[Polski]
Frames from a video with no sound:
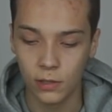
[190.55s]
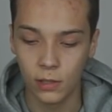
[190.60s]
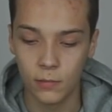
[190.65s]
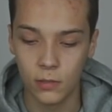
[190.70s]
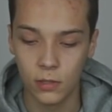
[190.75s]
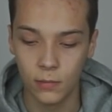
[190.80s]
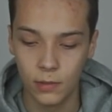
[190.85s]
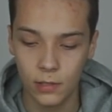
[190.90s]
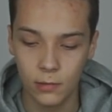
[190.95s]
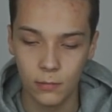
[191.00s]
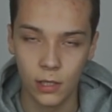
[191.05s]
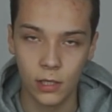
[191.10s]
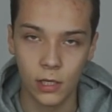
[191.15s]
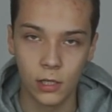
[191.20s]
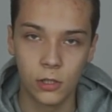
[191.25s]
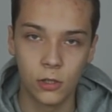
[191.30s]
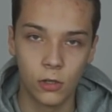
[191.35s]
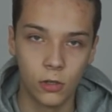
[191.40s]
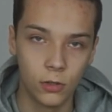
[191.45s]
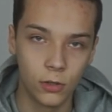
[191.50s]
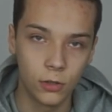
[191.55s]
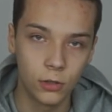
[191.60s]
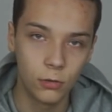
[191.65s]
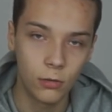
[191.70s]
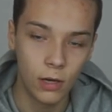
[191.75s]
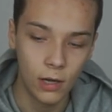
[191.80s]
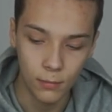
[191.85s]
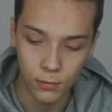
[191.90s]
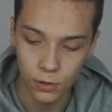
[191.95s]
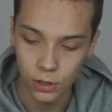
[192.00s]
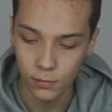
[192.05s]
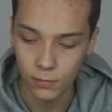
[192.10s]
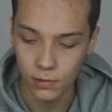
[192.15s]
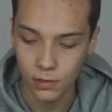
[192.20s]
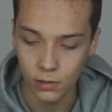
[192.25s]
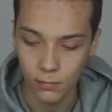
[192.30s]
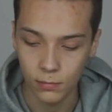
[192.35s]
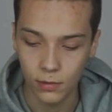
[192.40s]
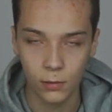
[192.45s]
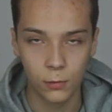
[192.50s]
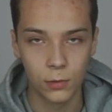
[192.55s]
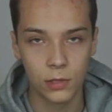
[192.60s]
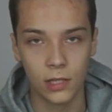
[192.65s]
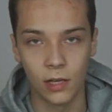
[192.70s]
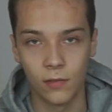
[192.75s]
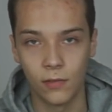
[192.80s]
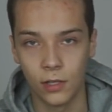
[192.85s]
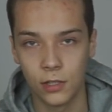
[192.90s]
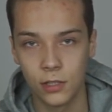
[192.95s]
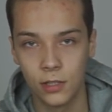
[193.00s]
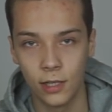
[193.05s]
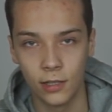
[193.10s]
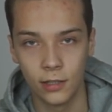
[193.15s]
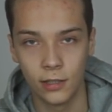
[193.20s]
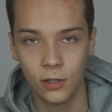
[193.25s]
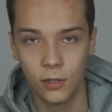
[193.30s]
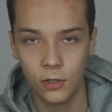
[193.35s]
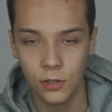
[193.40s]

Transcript: tam sobie zmieniać kolor tła, możemy sobie ustawiać datę,